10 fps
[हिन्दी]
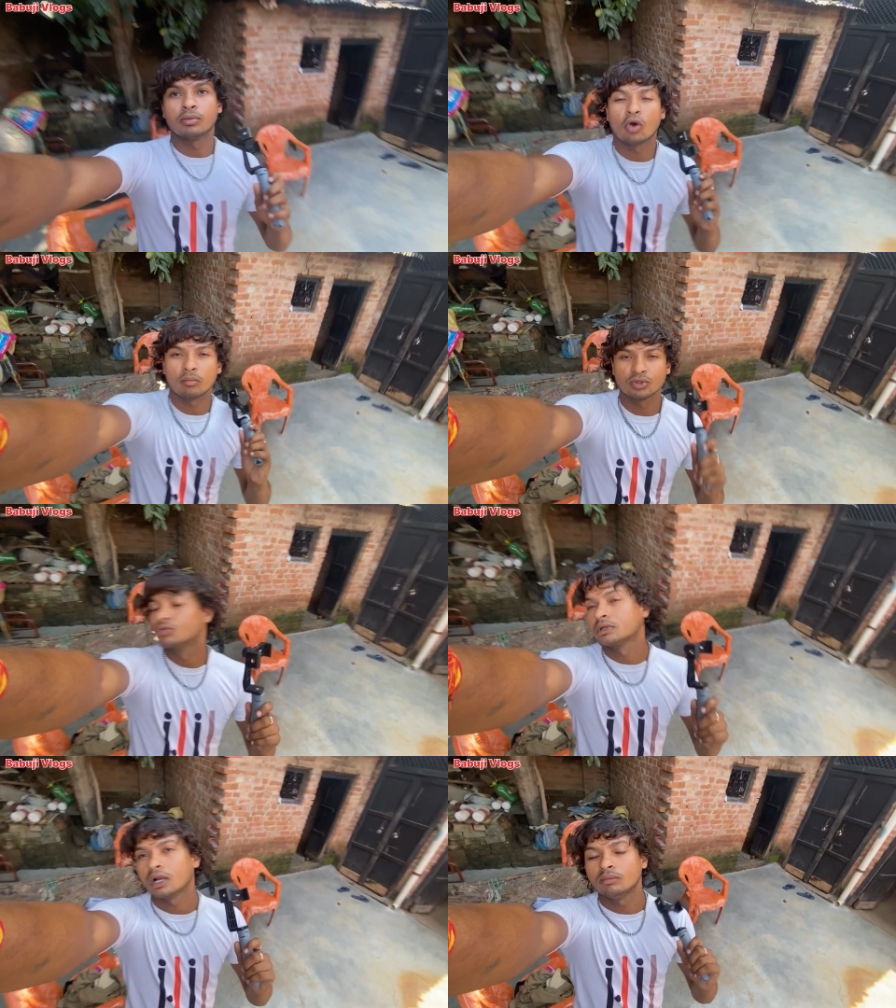ब्लॉग में
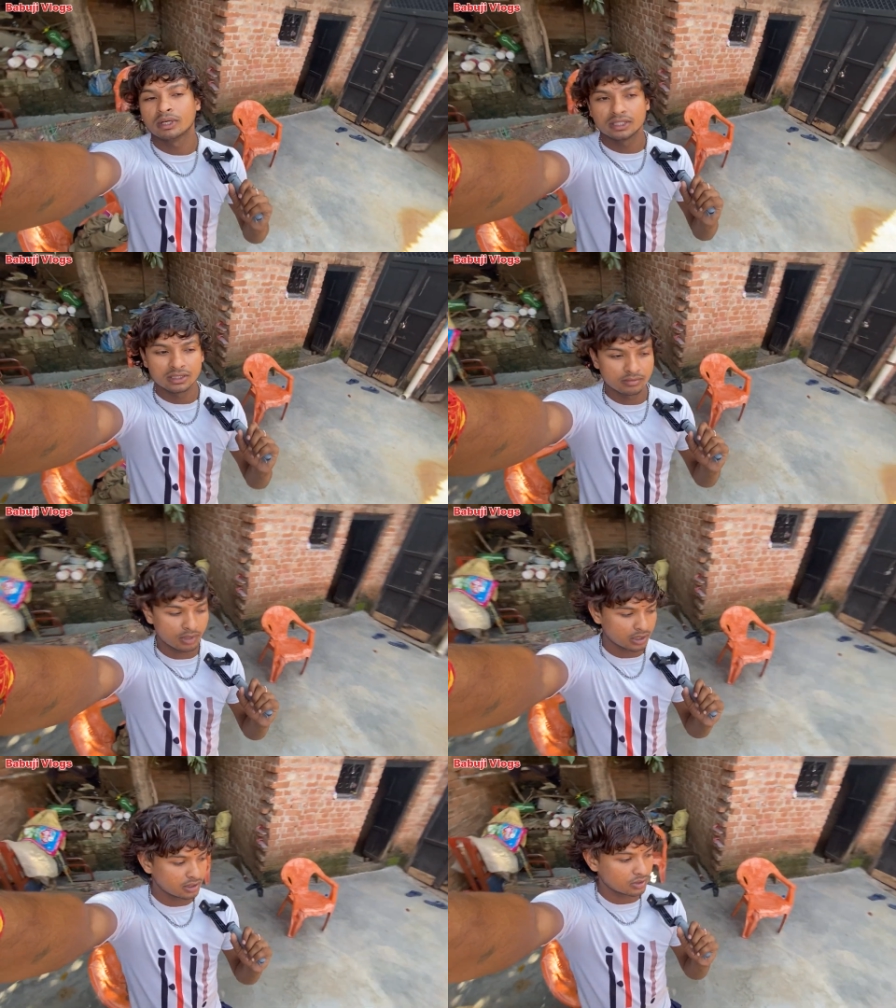शूट कर रहा हूँ माता जी
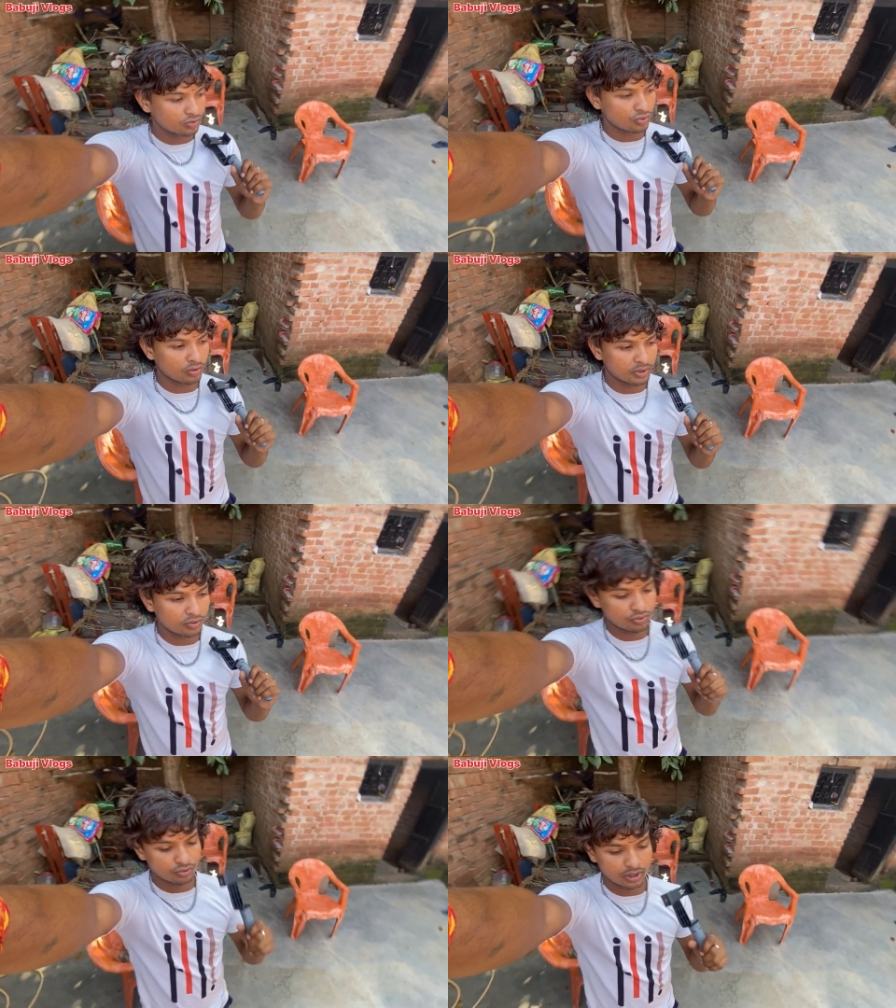बाकी के जो शॉर्ट वीडियो वो शूट